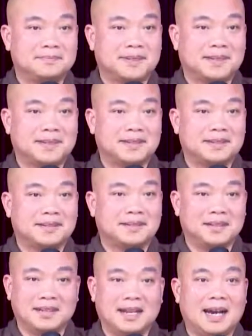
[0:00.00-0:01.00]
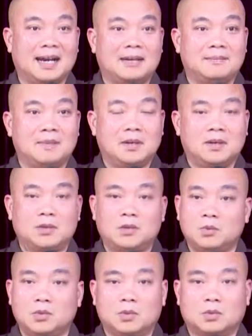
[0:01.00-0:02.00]
À, kỳ lạ lắm, nó
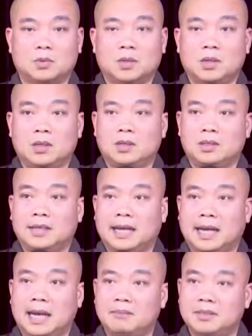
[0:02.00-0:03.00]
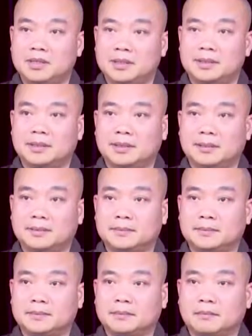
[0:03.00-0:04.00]
thúc giục. Như ngài Hám Sơn đó,
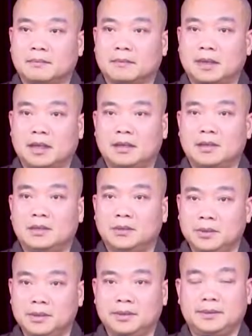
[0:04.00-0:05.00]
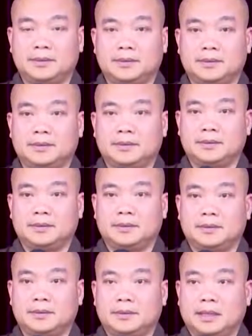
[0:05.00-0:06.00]
ngài lên núi
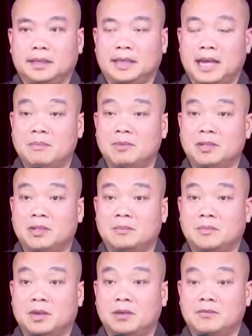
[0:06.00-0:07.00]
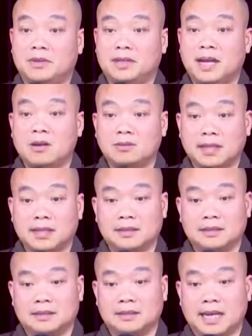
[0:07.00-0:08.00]
Tại vì Ngài Hám Sơn là một cái vị cao
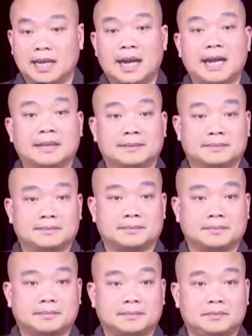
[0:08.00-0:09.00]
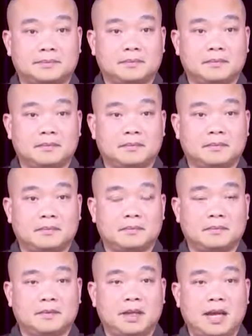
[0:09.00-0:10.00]
tên người Đại Hàn.
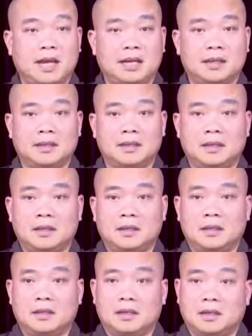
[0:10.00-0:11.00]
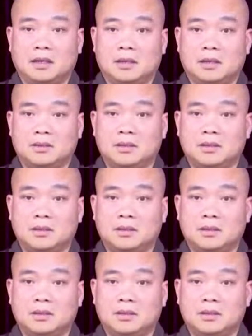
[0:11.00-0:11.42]
Ngài à,